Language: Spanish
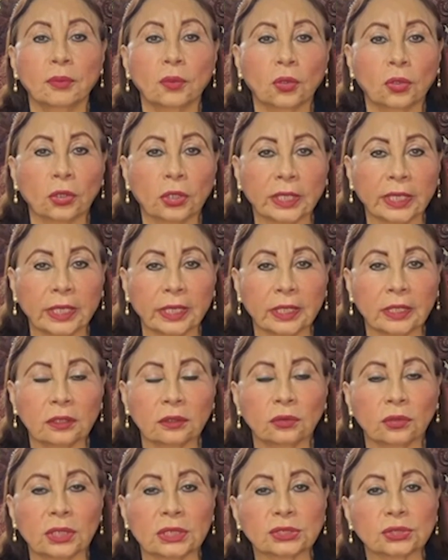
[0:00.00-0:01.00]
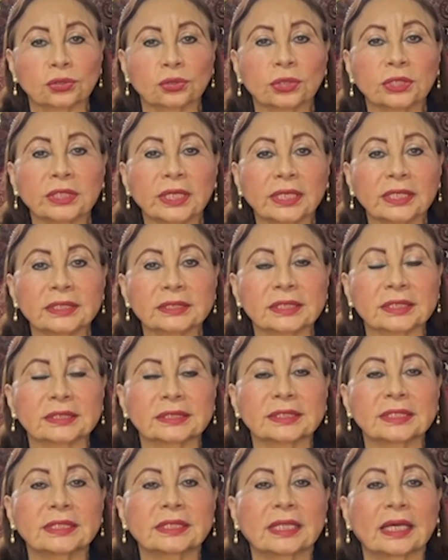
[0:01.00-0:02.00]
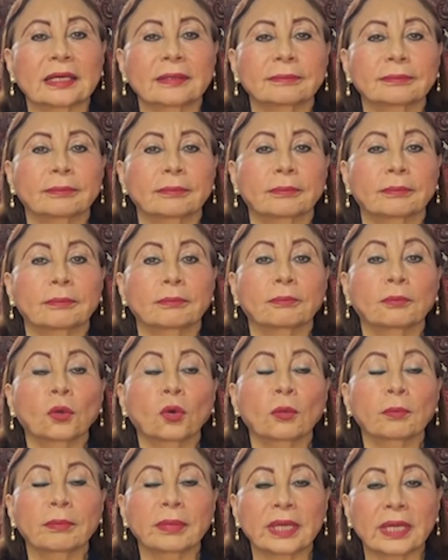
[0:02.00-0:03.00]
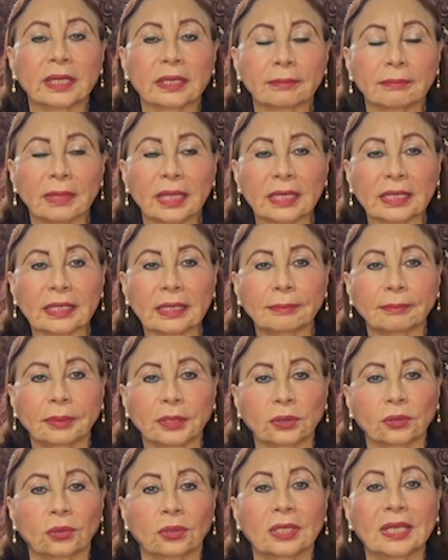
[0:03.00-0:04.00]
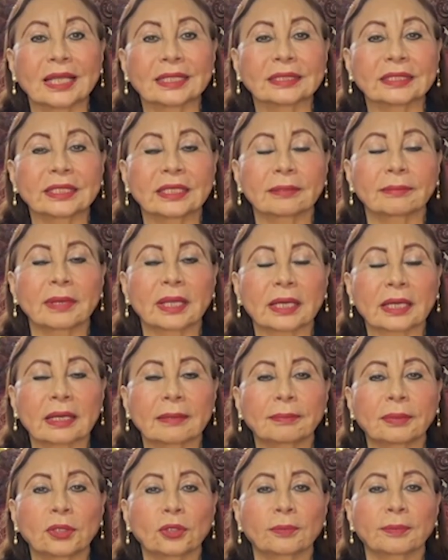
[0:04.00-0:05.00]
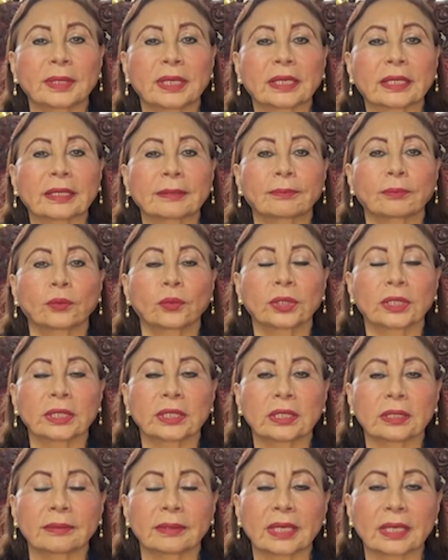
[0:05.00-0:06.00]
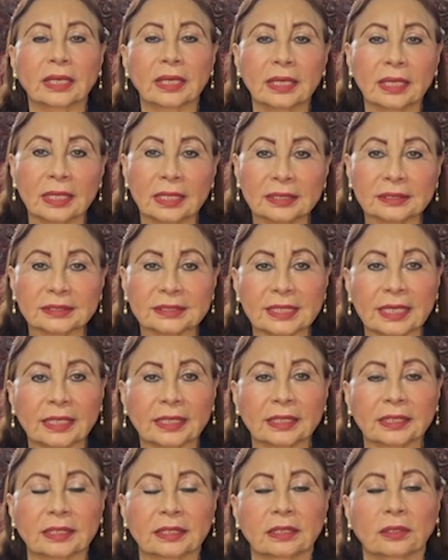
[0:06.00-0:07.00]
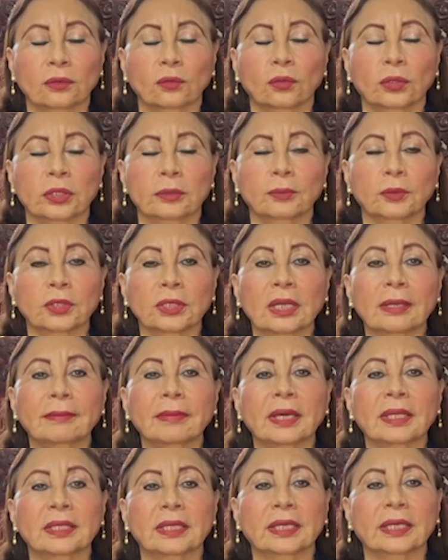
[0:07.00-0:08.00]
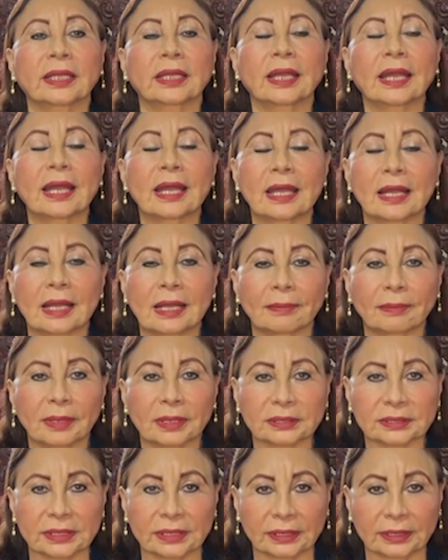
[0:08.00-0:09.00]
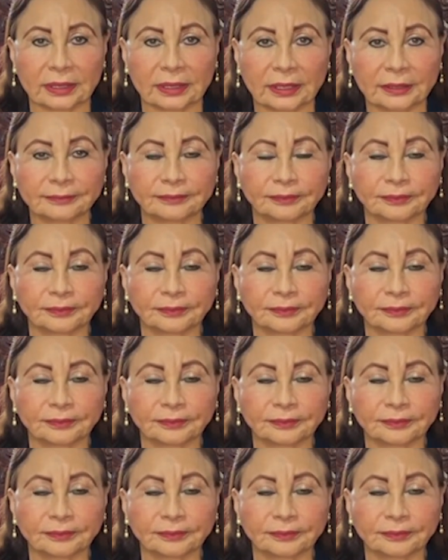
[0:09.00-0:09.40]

porque el corazón ya necesita bombear más rápido, latir más rápido para que pueda llevar sangre del cuerpo de la madre a la placenta.